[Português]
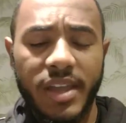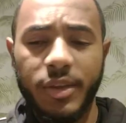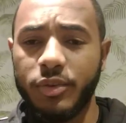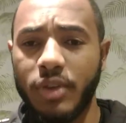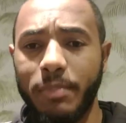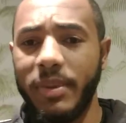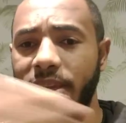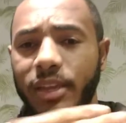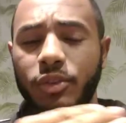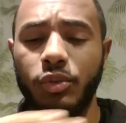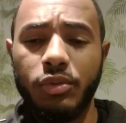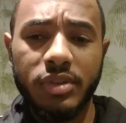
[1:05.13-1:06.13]
Eu só
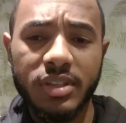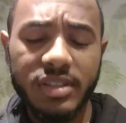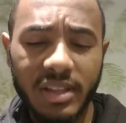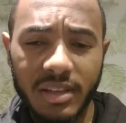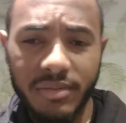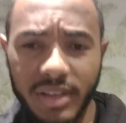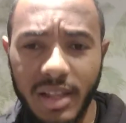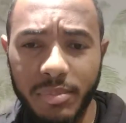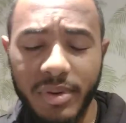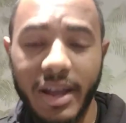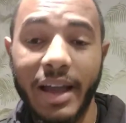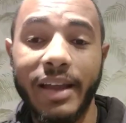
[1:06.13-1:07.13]
peguei tudo isso e levei lá
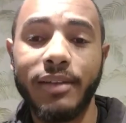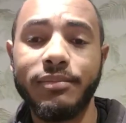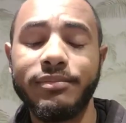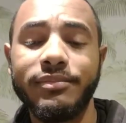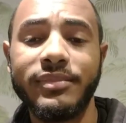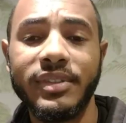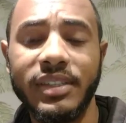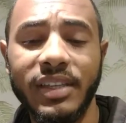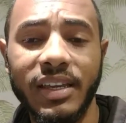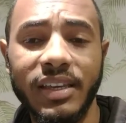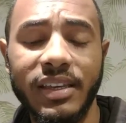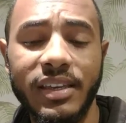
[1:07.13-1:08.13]
pro cara.
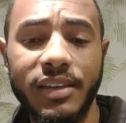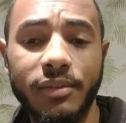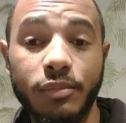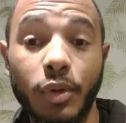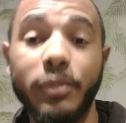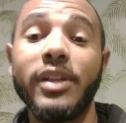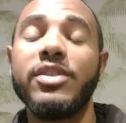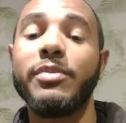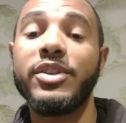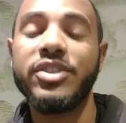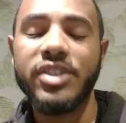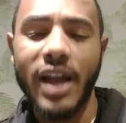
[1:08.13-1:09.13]
E aí, o nome dele
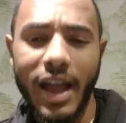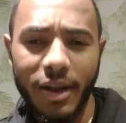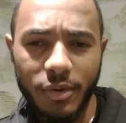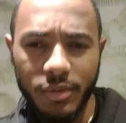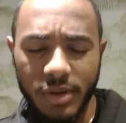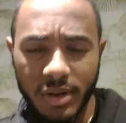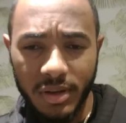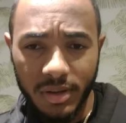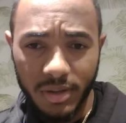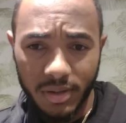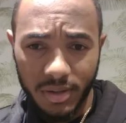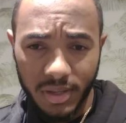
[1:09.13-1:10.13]
chama Tiago,
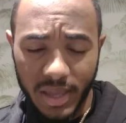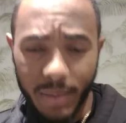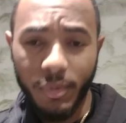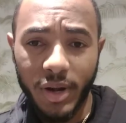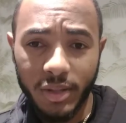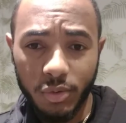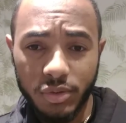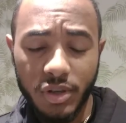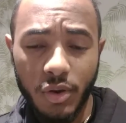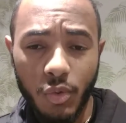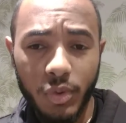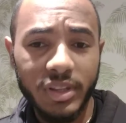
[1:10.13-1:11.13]
é morador de
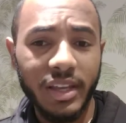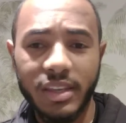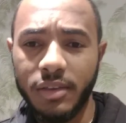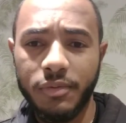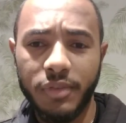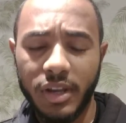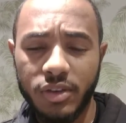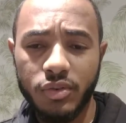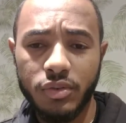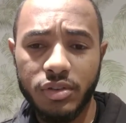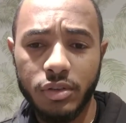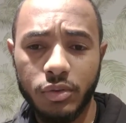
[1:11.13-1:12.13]
rua, tá aqui em frente
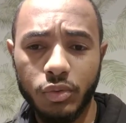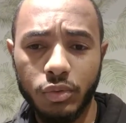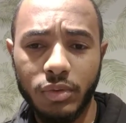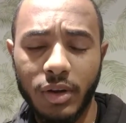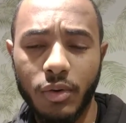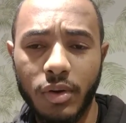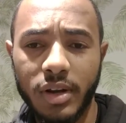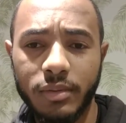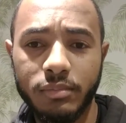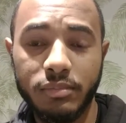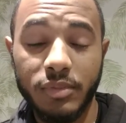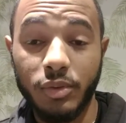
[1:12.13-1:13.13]
ao instituto agora,
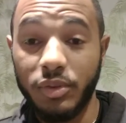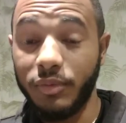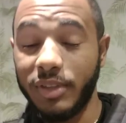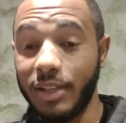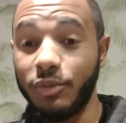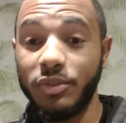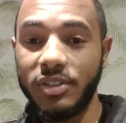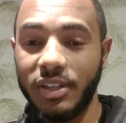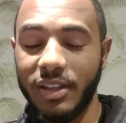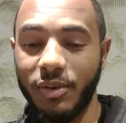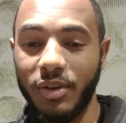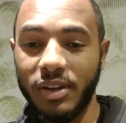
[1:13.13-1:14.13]
inclusive tá
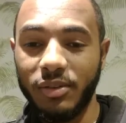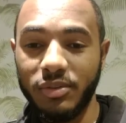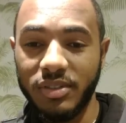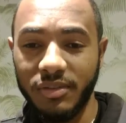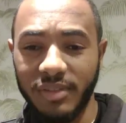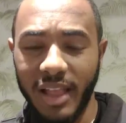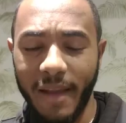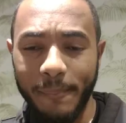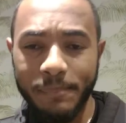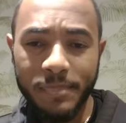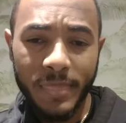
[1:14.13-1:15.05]
tossindo agora, inclusive lá.